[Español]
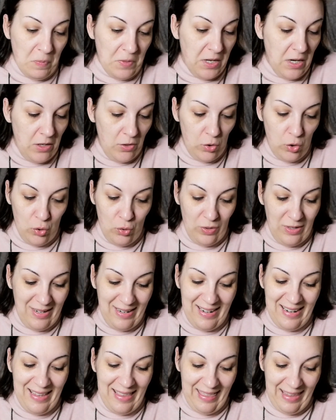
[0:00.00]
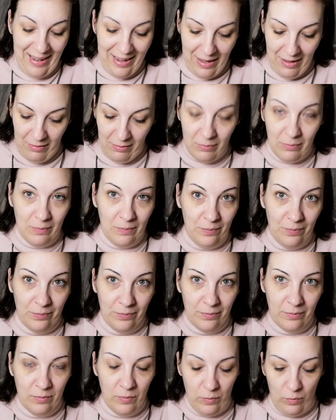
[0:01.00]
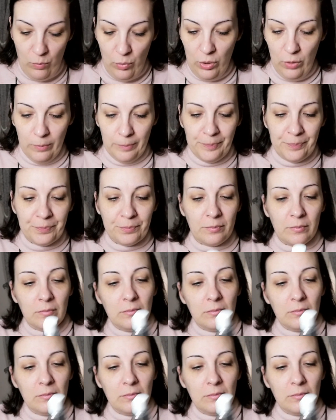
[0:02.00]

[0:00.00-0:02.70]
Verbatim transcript: Y de hecho, ni idea. Bueno,